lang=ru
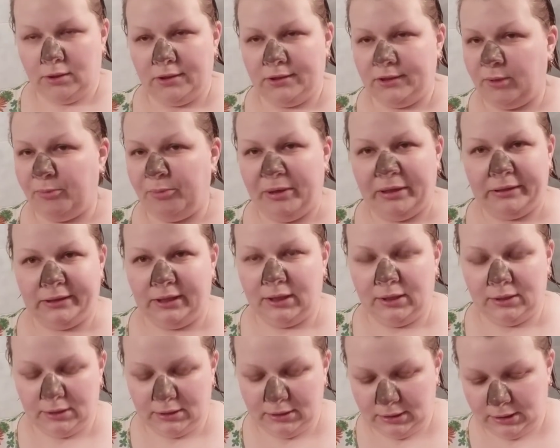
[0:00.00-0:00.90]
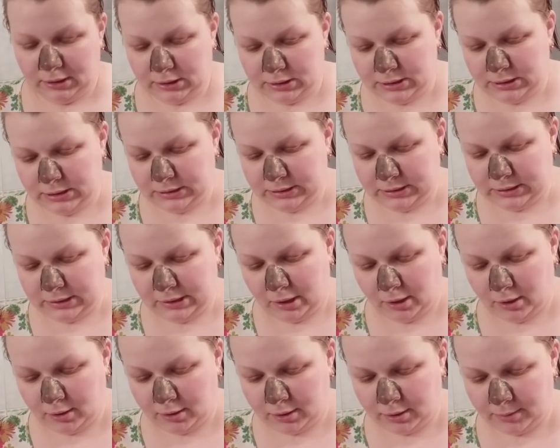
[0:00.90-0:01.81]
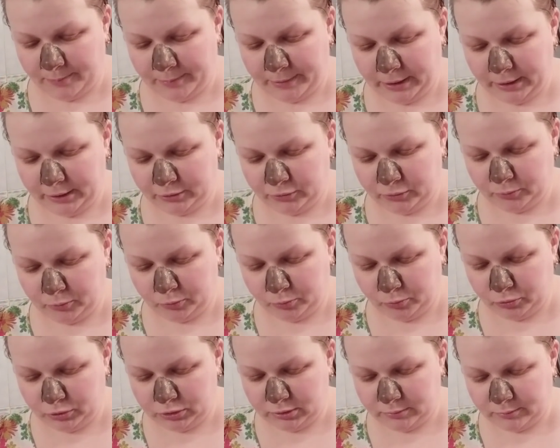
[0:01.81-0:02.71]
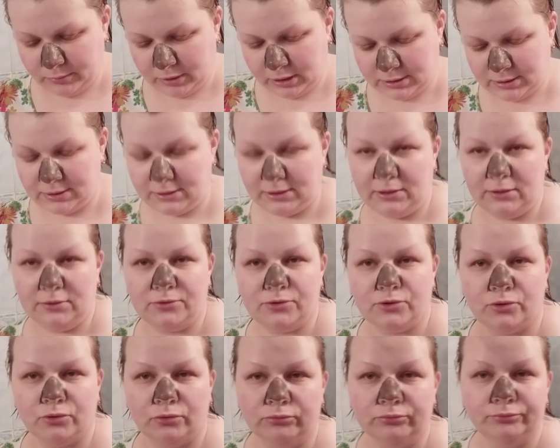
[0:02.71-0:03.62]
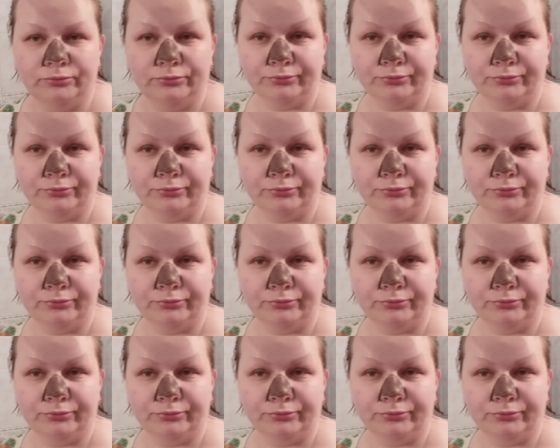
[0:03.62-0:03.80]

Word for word: На пятки она не годится, поэтому будем мазать лицо.